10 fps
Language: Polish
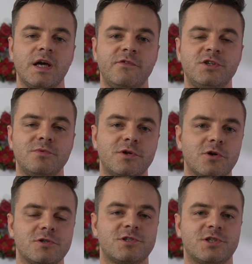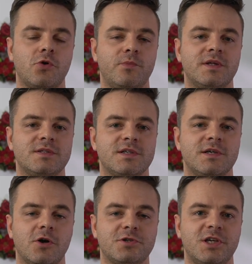Jak widzimy rozstrzał
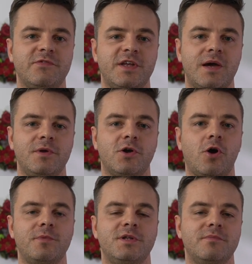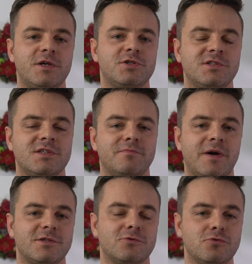między oczekiwaniami kobiet i mężczyzn jest
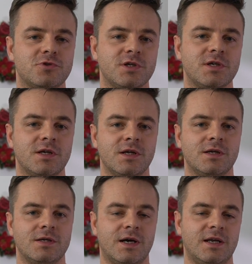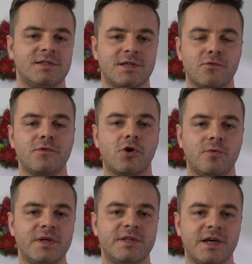bardzo duży, ale zarówno
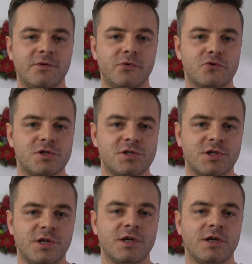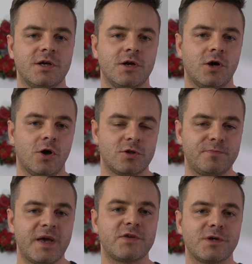kobiety jak i mężczyźni
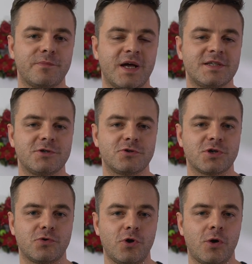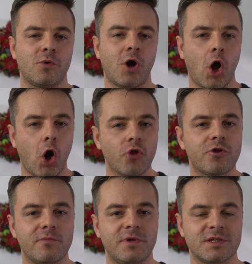od pierwszej pracy oczekują
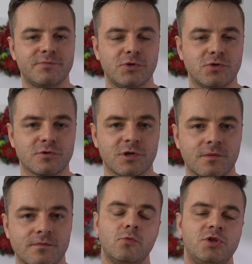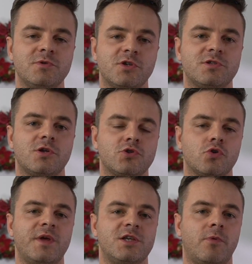odrobinę zbyt dużo. Musimy to
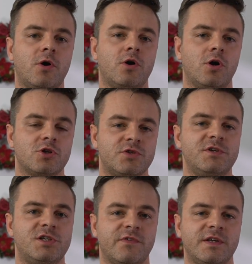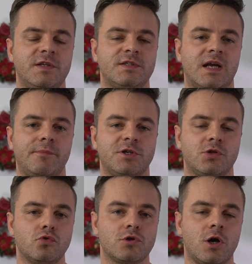zrozumieć, bo oczywiście w IT zarabia
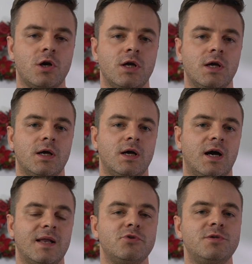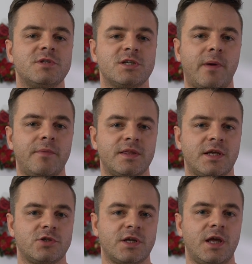się dużo, ale musimy też
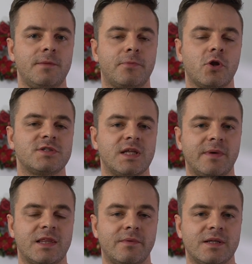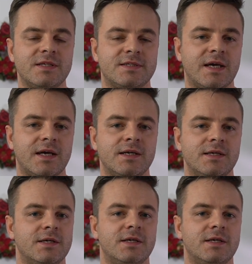pamiętać o takiej prostej matematyce.